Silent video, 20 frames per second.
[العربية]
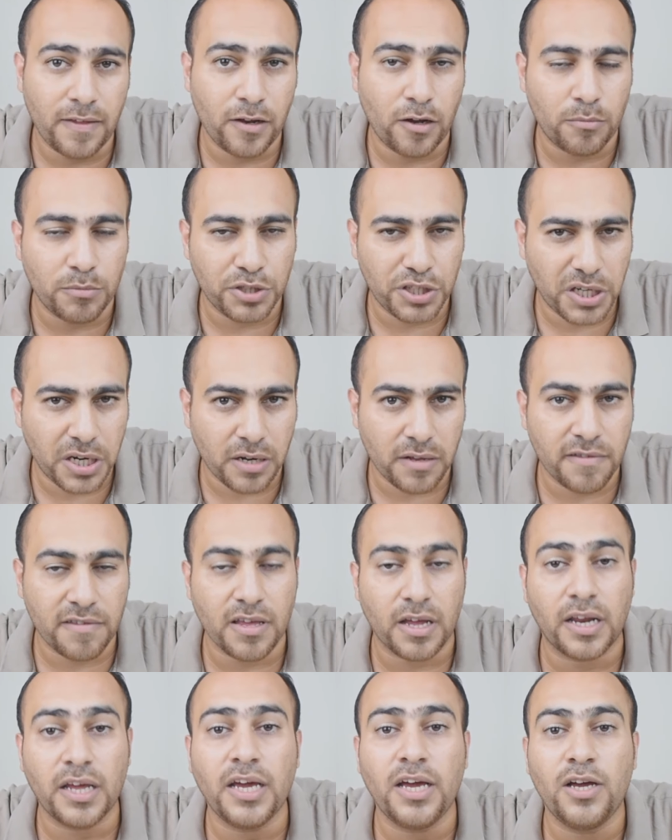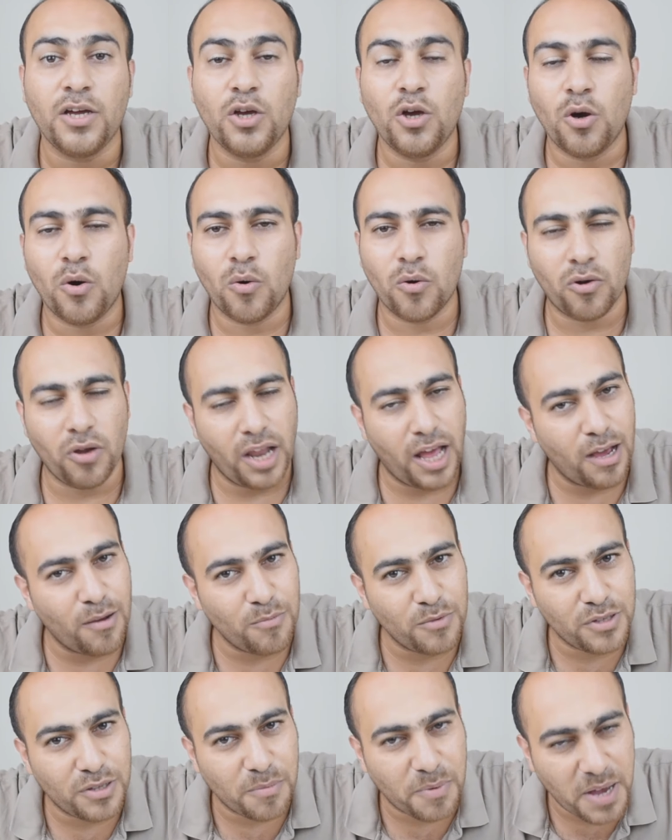هذا اليوم بشكل سريع وكل عام
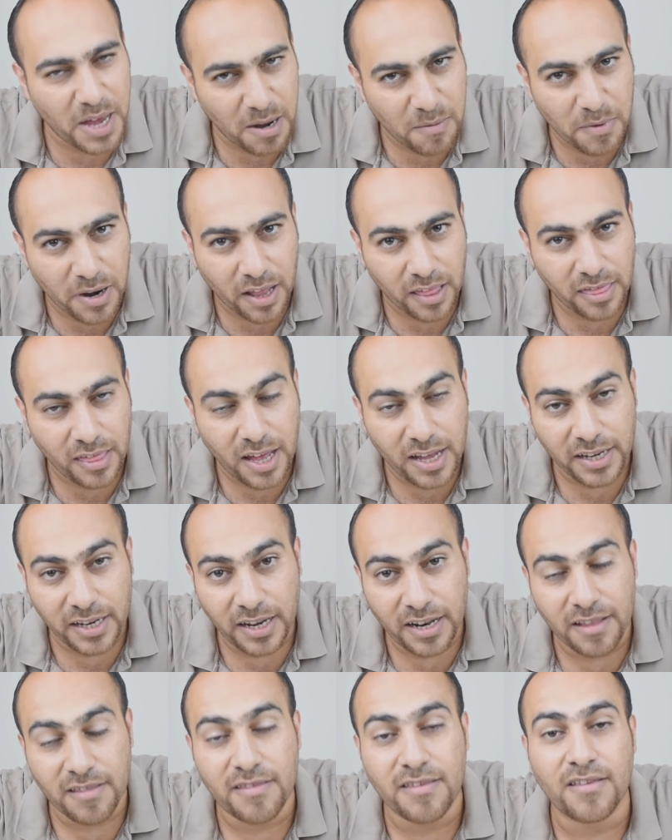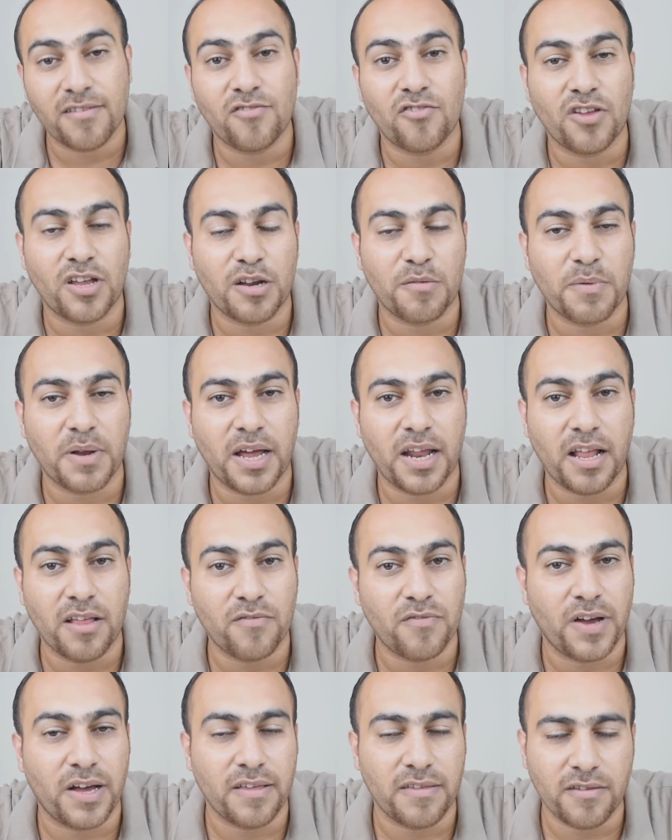وانتم بخير مره ثانيه لا تنسى تشترك بالقناه
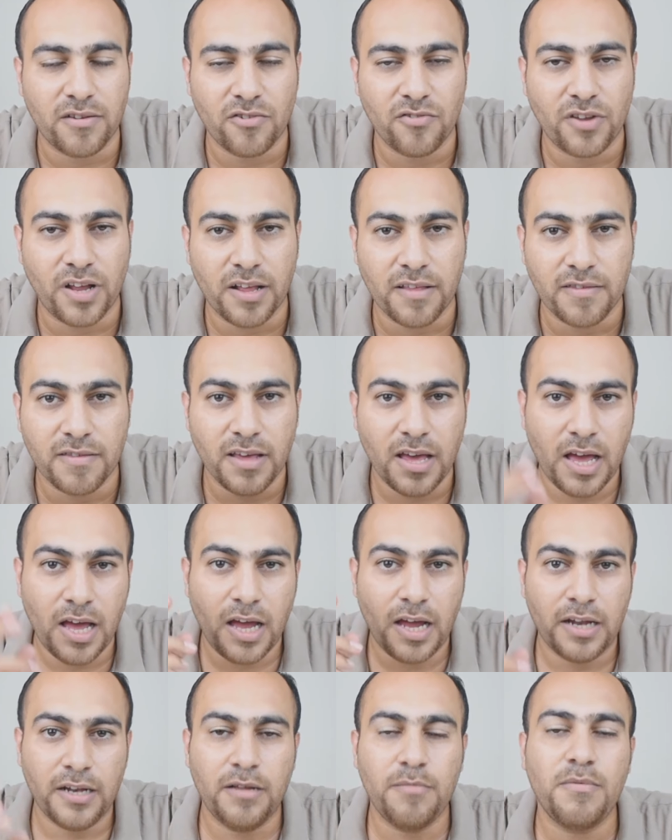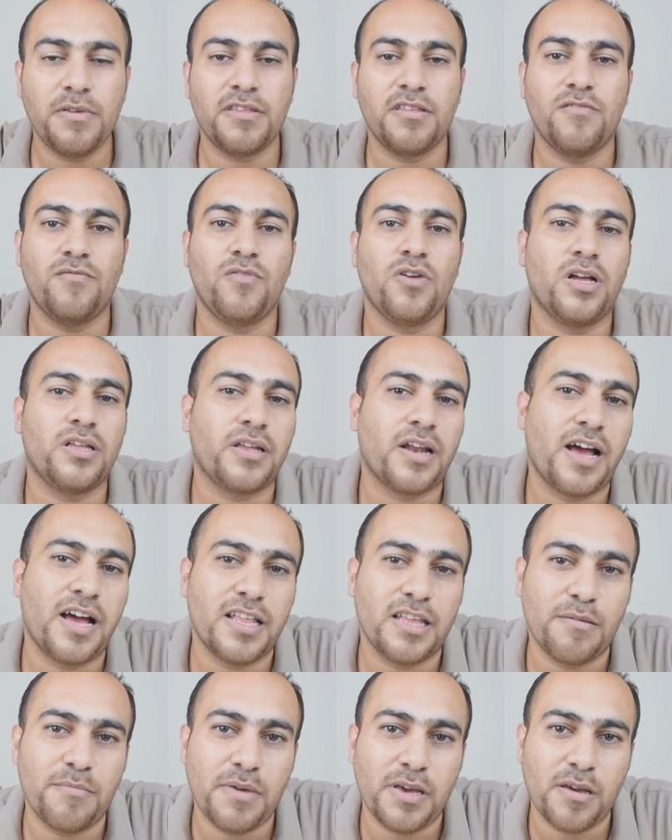وتفعل زر الجرس للمزيد من الفيديوهات
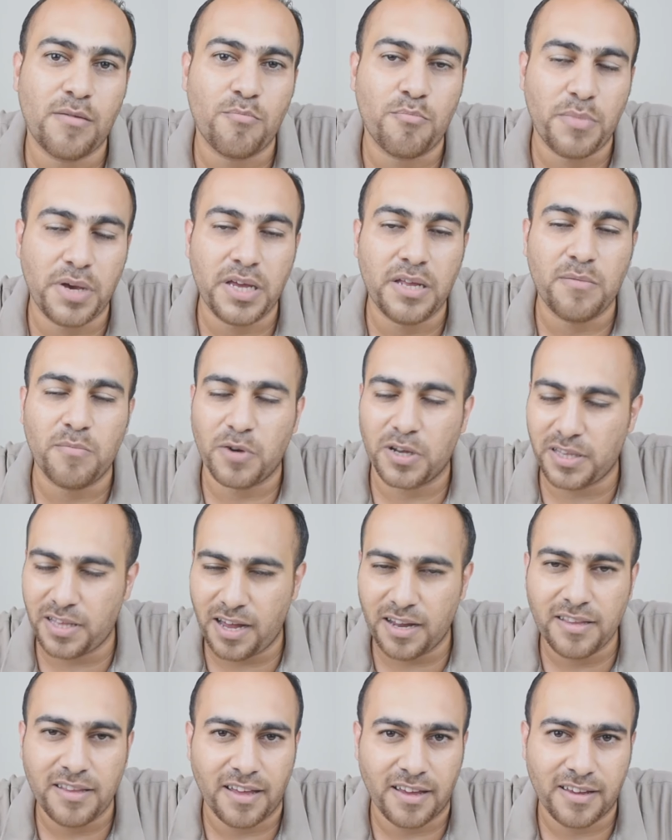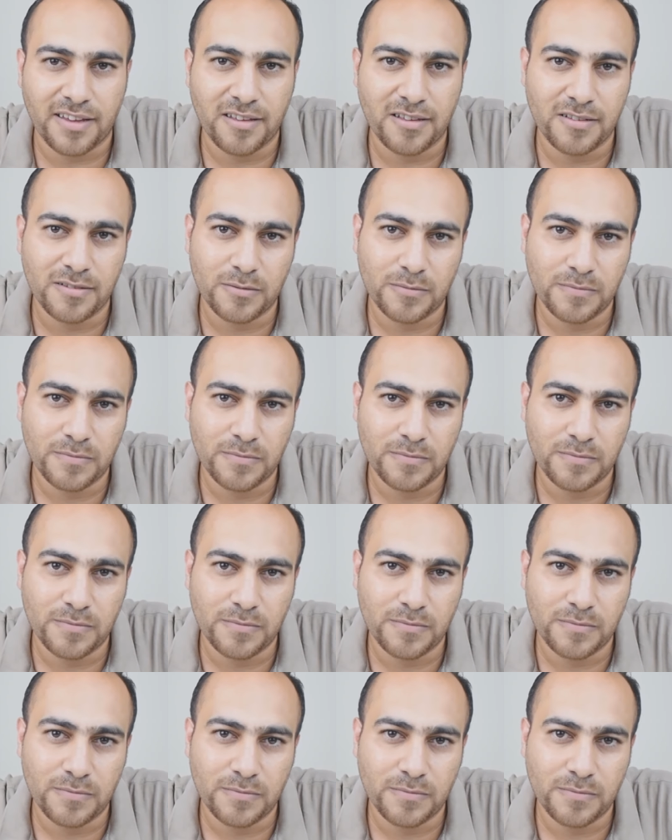القادمه من مختار تك